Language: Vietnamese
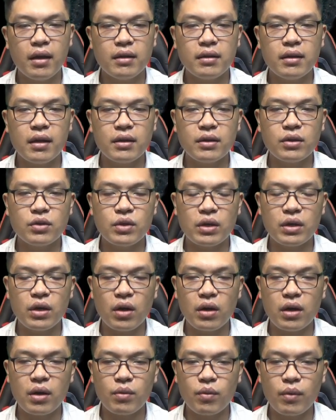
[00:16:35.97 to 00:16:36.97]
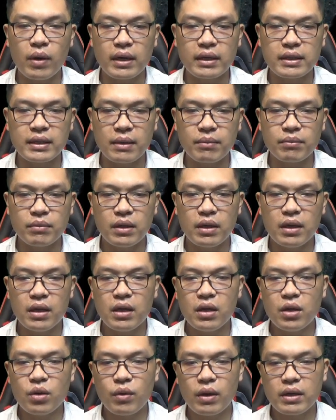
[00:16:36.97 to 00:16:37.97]
Nhưng chuyện đó không quan trọng.
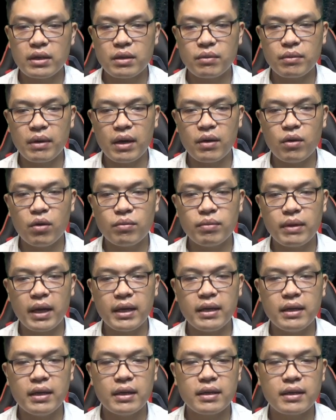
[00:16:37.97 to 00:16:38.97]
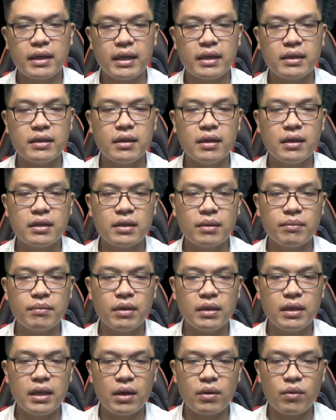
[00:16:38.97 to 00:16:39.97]
Quan trọng là hôm nay khách khứa trong
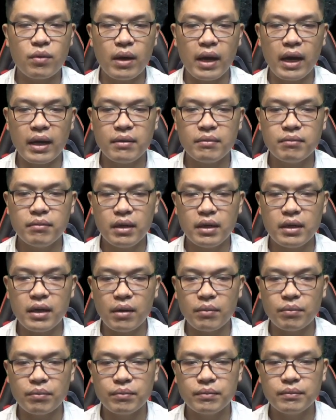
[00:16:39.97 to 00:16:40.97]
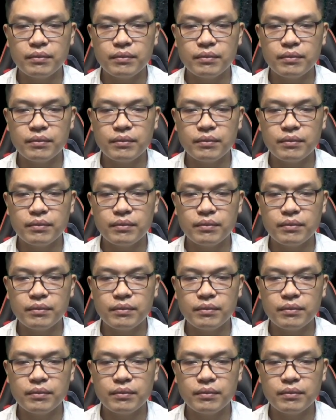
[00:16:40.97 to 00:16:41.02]
bữa tiệc của hắn bất đồng.